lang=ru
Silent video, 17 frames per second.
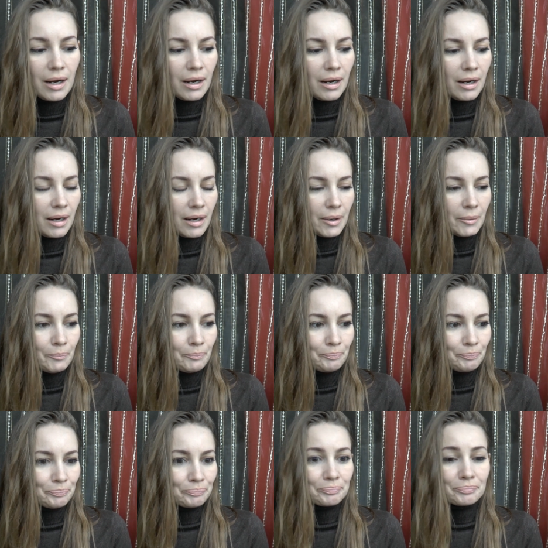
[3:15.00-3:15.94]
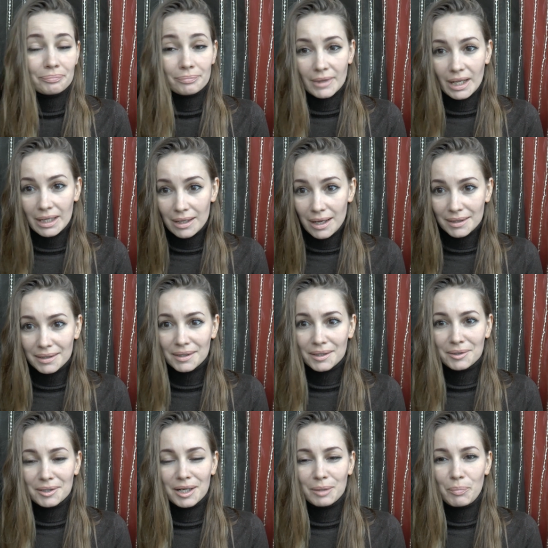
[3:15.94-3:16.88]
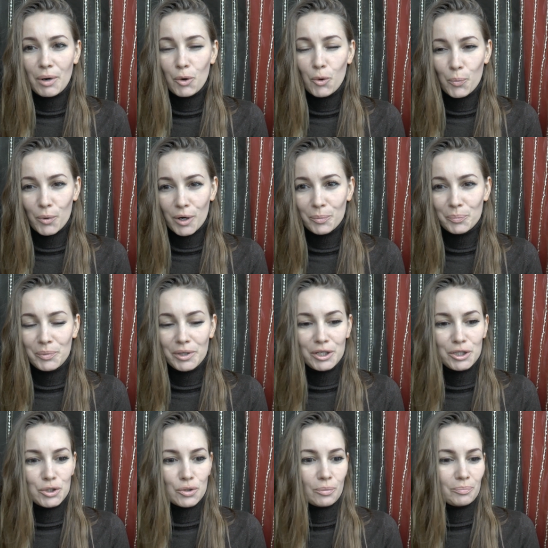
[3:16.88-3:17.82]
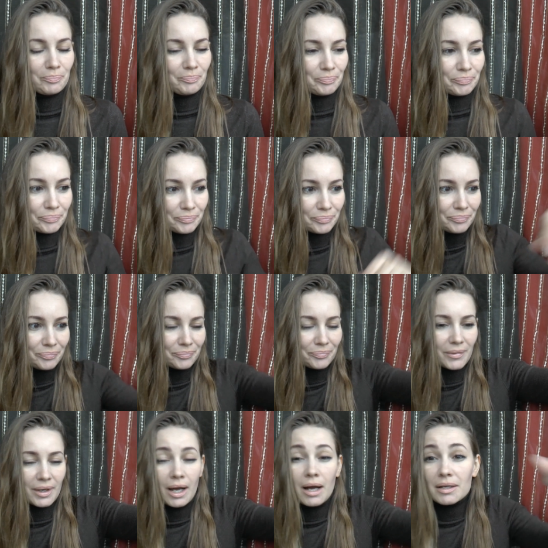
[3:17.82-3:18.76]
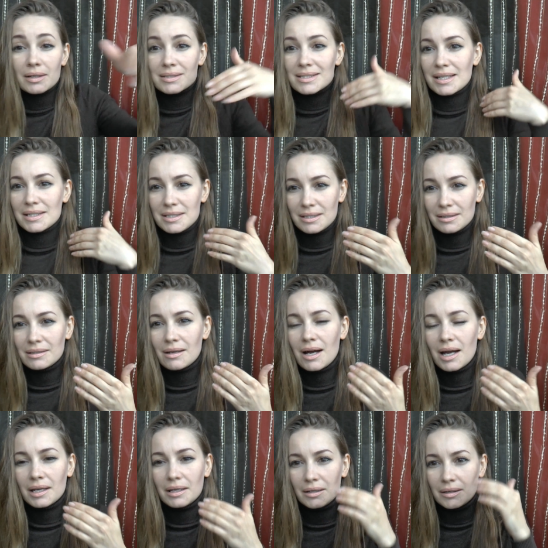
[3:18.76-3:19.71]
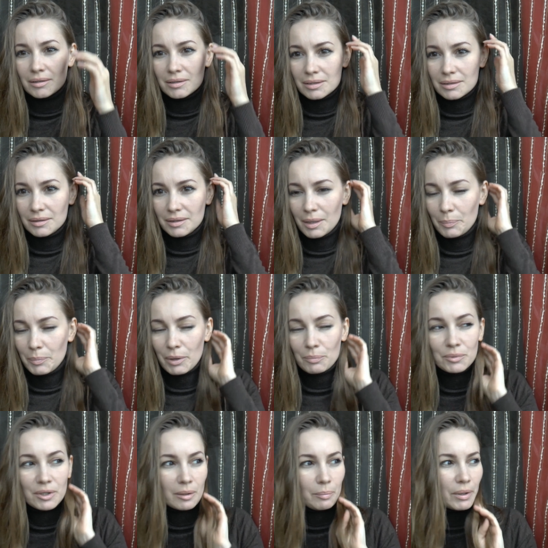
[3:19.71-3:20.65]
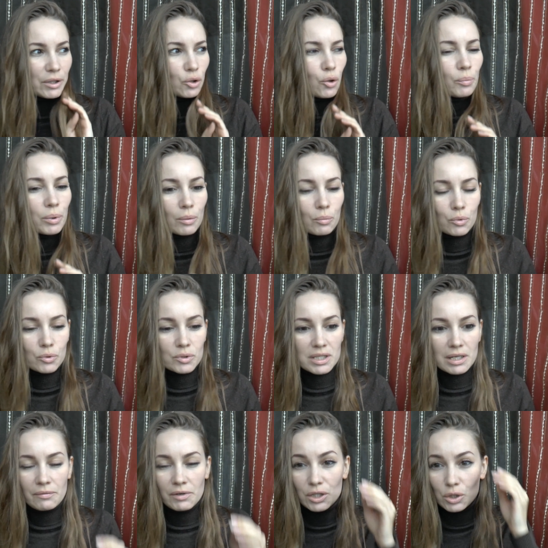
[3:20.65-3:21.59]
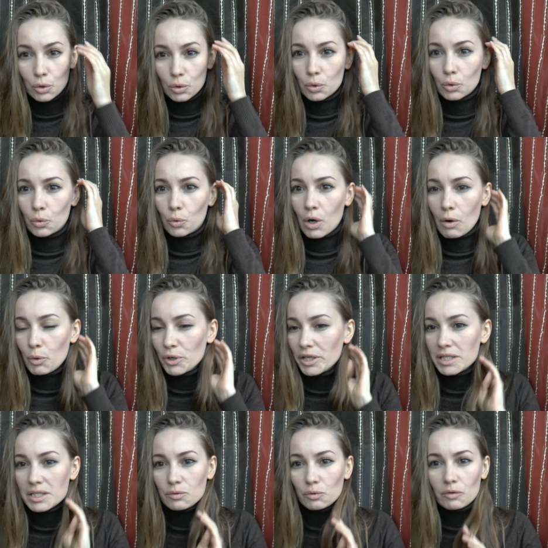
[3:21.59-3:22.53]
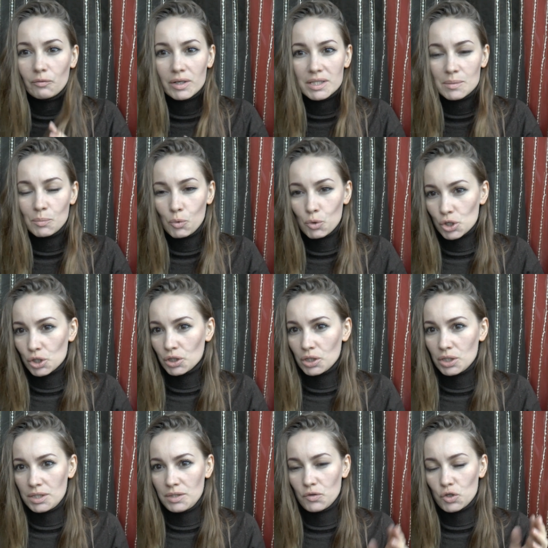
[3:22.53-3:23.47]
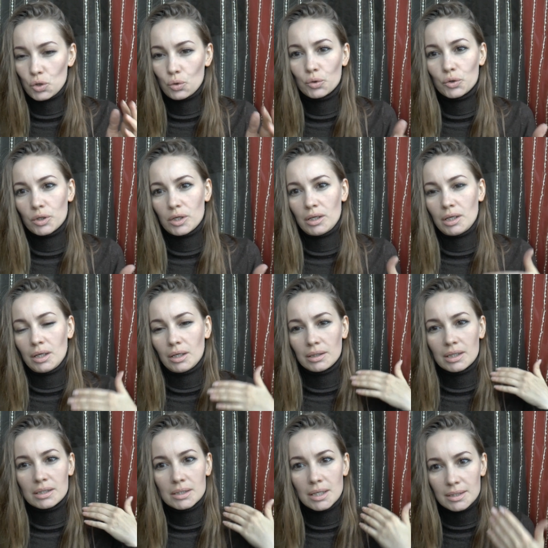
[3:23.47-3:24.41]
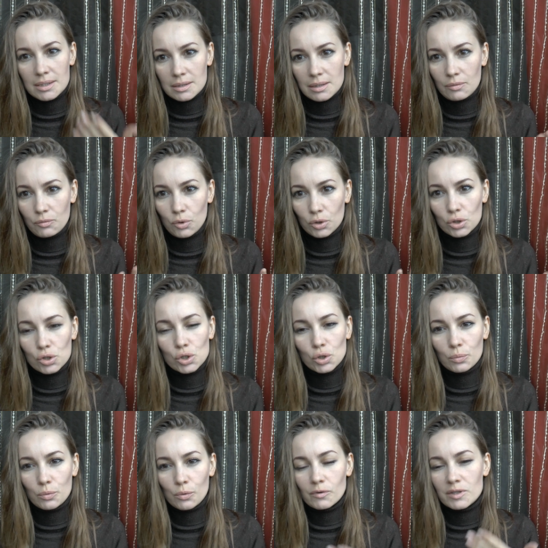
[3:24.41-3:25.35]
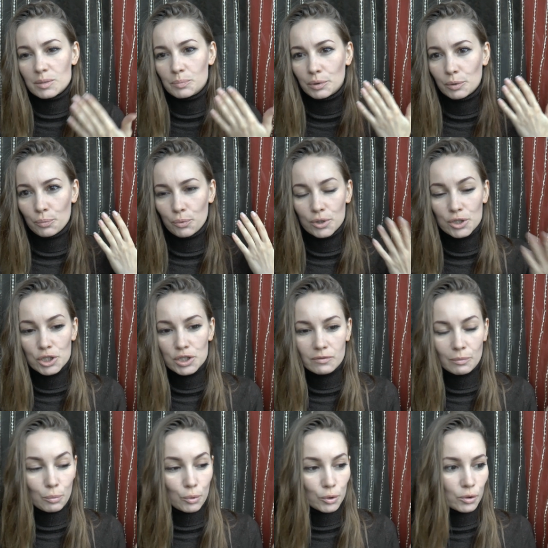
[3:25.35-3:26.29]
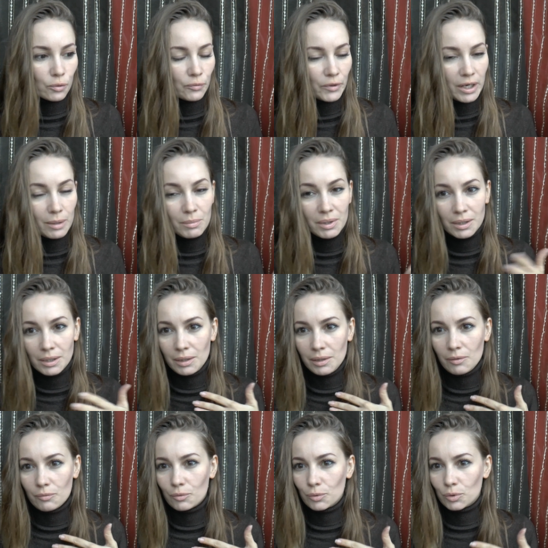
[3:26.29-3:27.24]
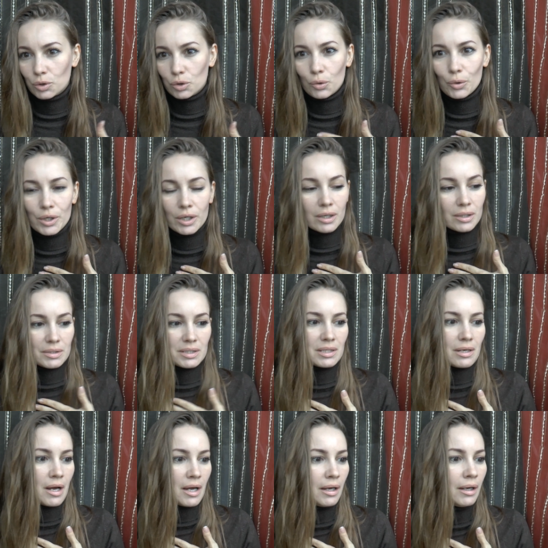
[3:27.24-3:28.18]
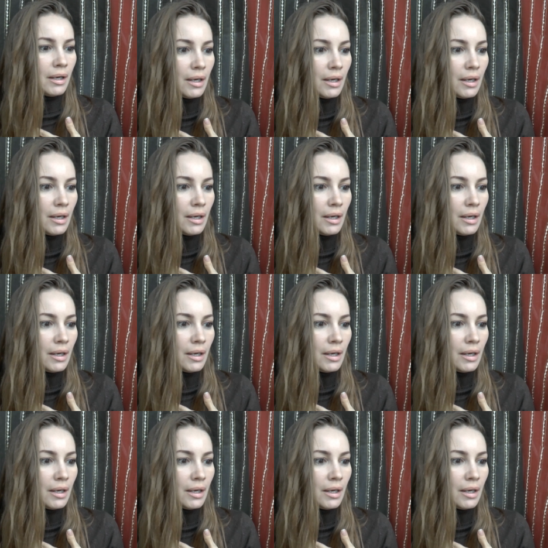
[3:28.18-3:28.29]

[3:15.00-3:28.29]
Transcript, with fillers: Ладно, к покупкам перейдем. А, кстати, да, э, я прям так по-доброму завидую. У кого есть вот возможность, девчонки, нанять кого-то, чтобы у вас было больше свободного времени, вот только за.